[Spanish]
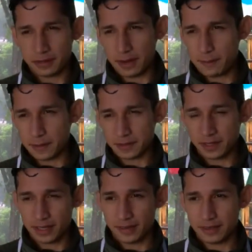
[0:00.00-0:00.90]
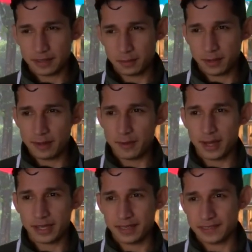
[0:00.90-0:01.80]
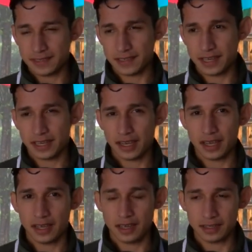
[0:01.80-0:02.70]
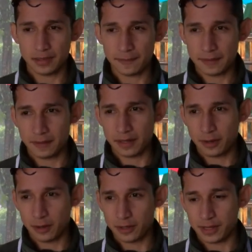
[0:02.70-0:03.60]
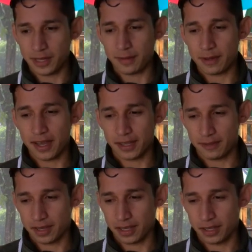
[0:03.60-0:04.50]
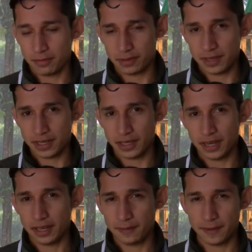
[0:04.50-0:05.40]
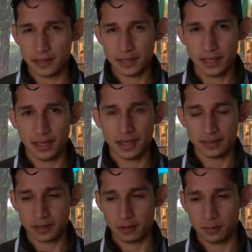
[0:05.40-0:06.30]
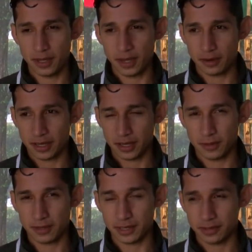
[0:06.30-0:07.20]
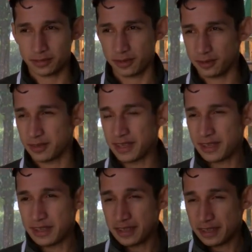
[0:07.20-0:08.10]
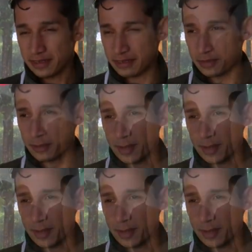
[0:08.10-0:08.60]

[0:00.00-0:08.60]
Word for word: a todas las personas que ven este programa a que se acerquen a este festival de jocote, a que vengan a disfrutar de la diferente gastronomía con la que cuenta nuestro, nuestro